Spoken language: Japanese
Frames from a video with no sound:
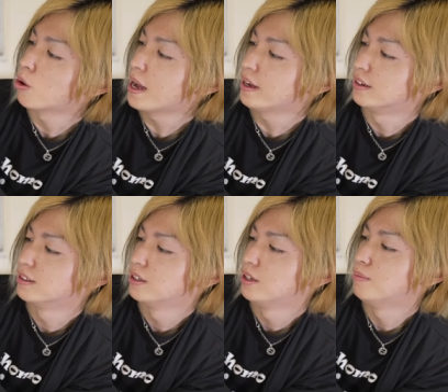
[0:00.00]
ばん、
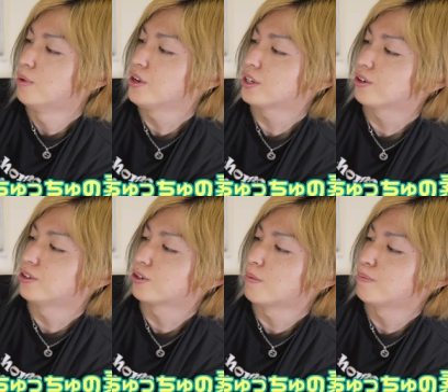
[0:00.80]
もういっこ
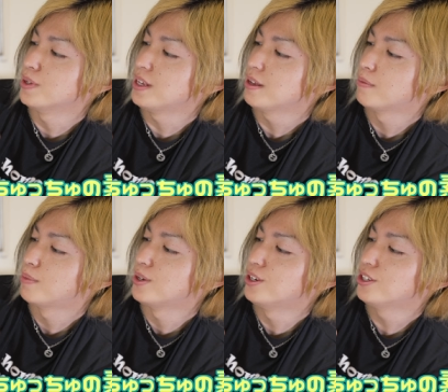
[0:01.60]
のコップに
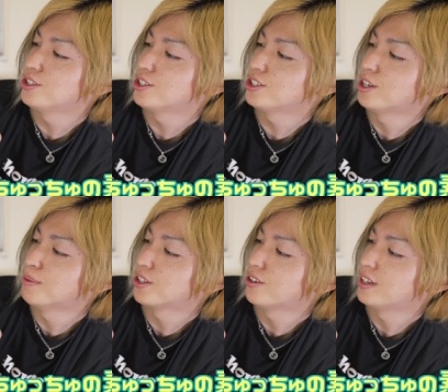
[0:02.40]
プルンチュッチの
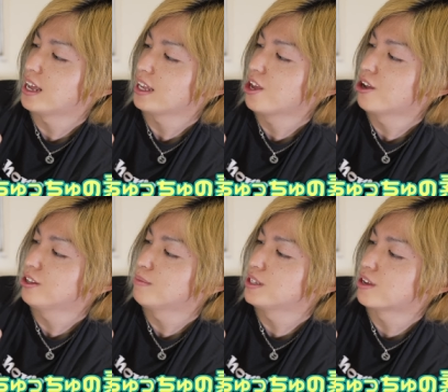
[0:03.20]
素を入れ、よん
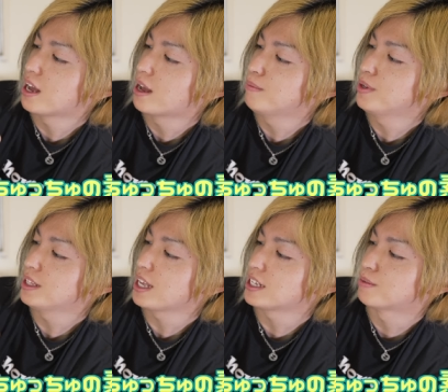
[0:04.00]
の水を半分入れ
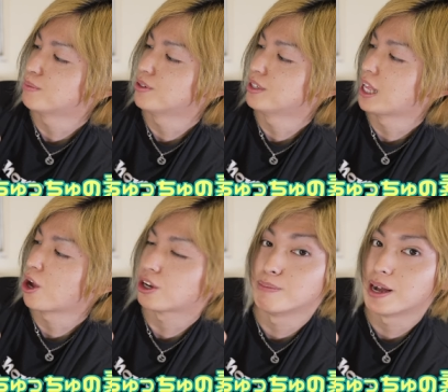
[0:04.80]
てスプーンで
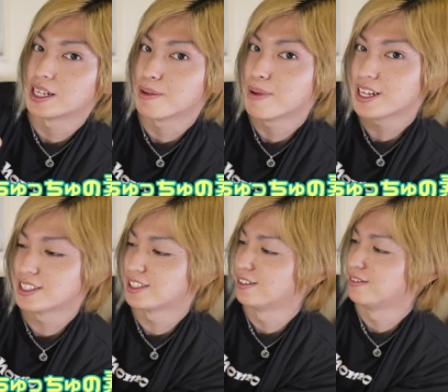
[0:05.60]
よく混ぜま
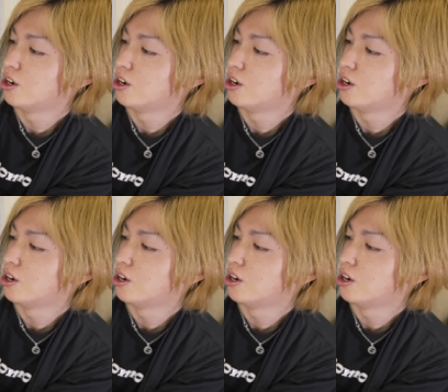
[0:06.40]
す。